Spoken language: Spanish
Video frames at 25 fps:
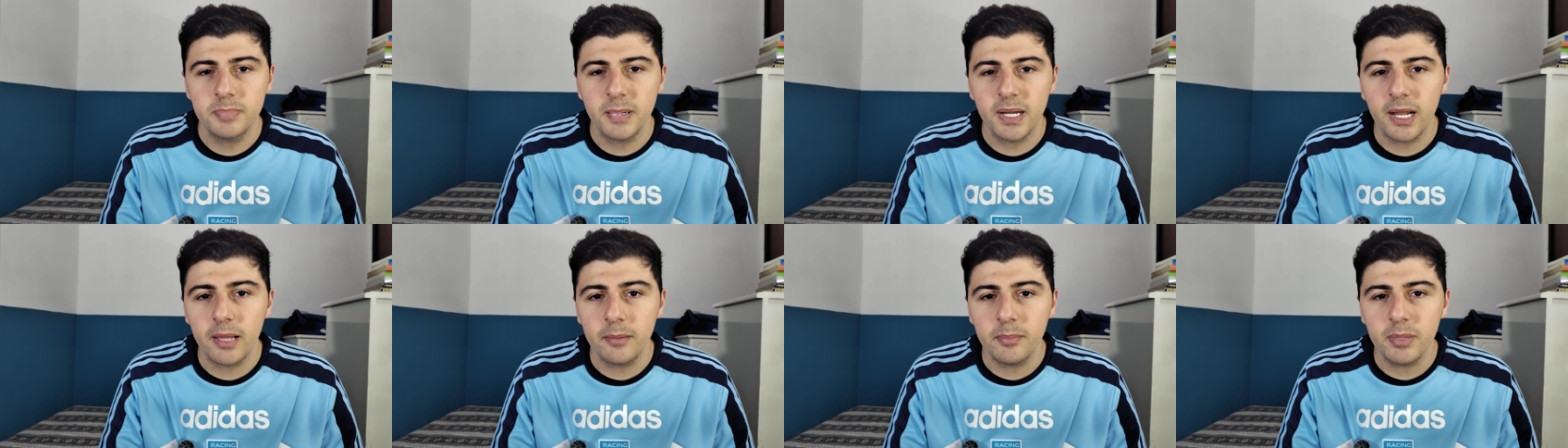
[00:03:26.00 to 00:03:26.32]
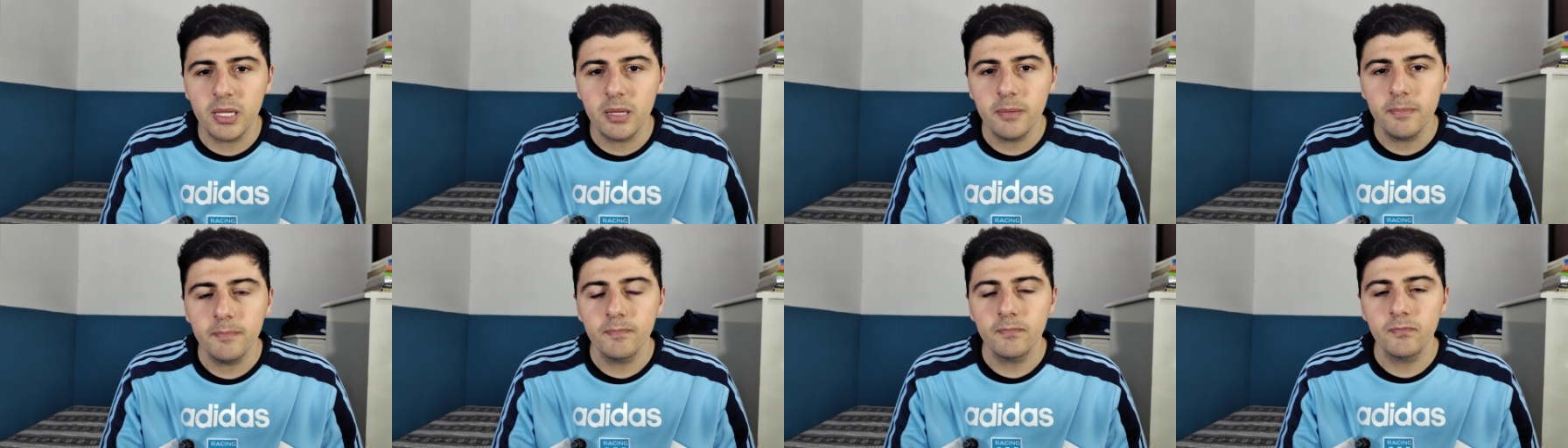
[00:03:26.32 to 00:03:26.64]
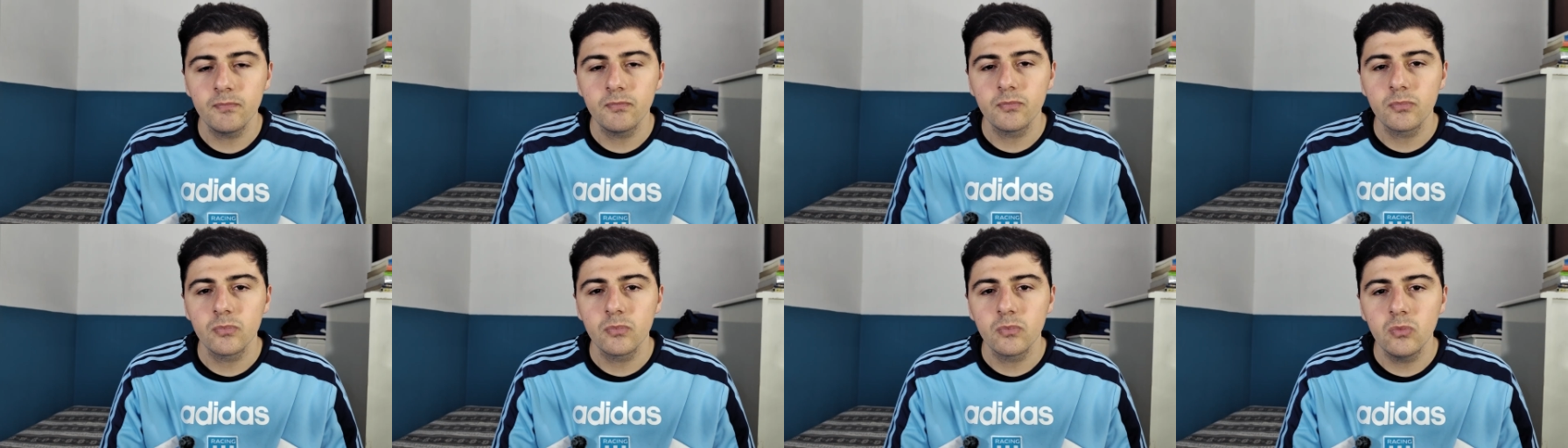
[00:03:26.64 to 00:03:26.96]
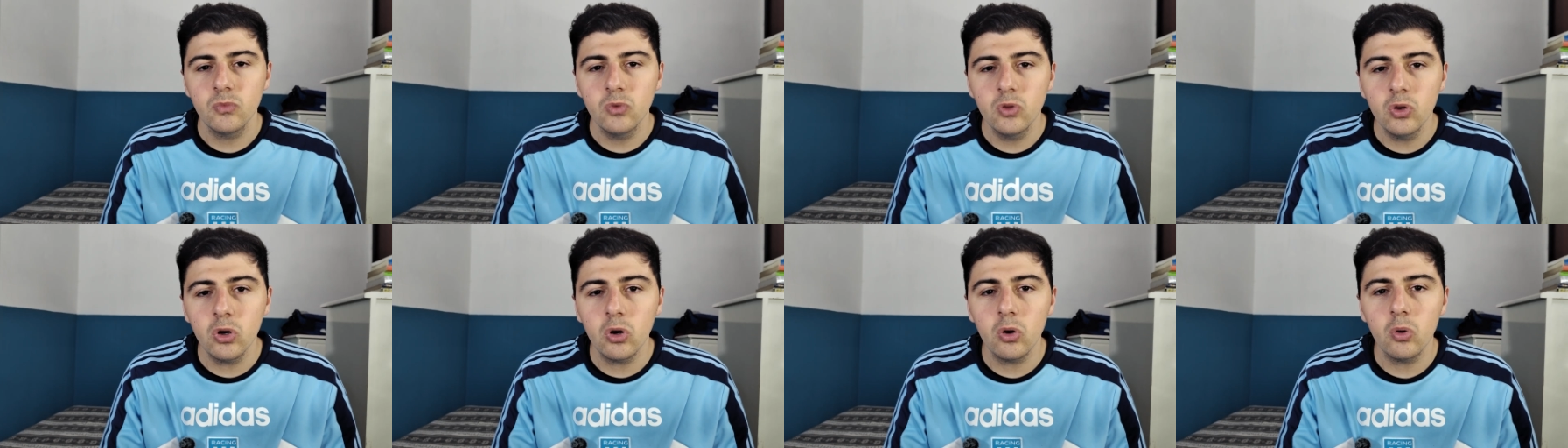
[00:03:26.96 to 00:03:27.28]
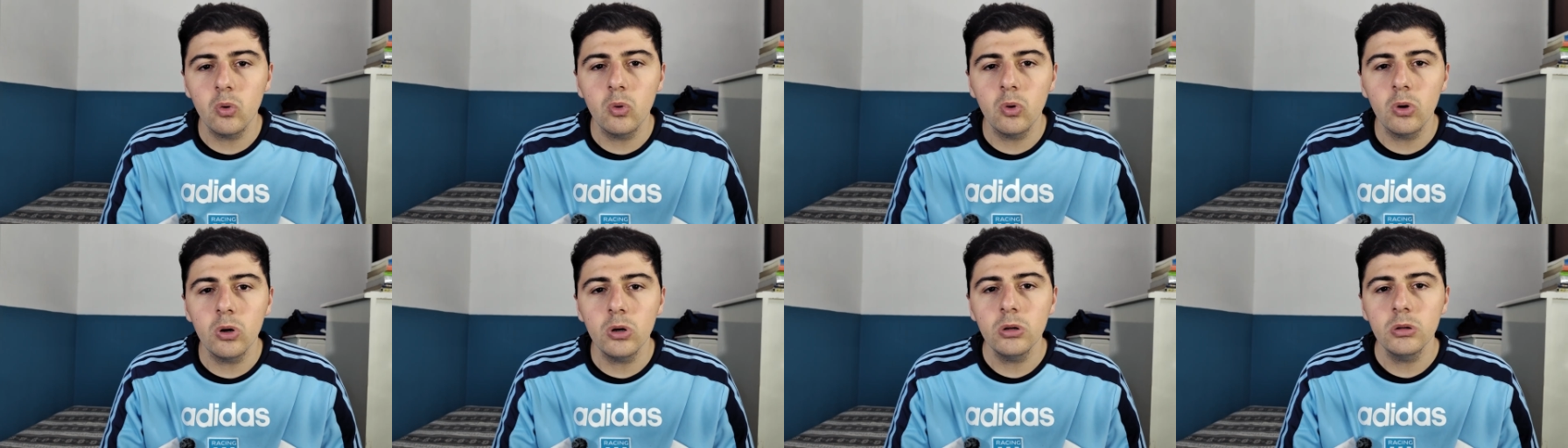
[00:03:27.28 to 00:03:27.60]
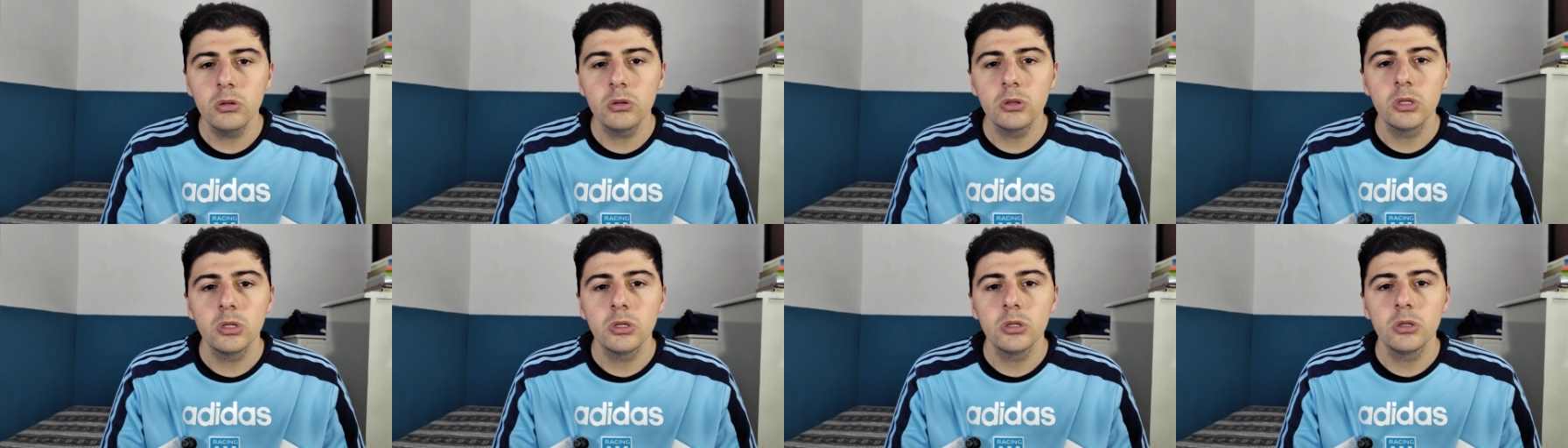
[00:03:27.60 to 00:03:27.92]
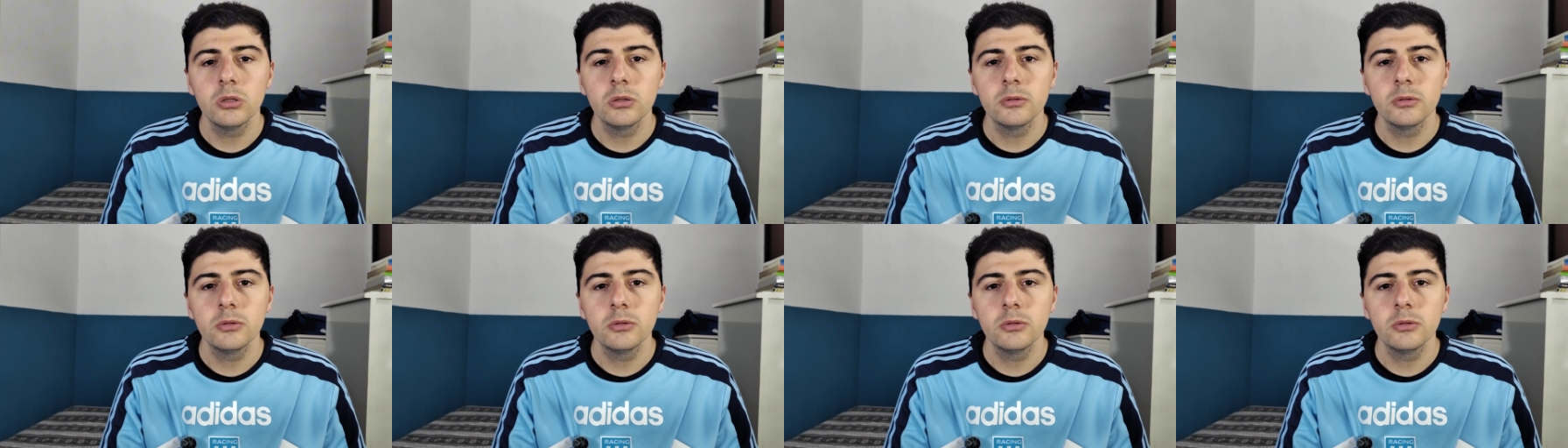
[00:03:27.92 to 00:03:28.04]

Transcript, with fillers: para mí no jugó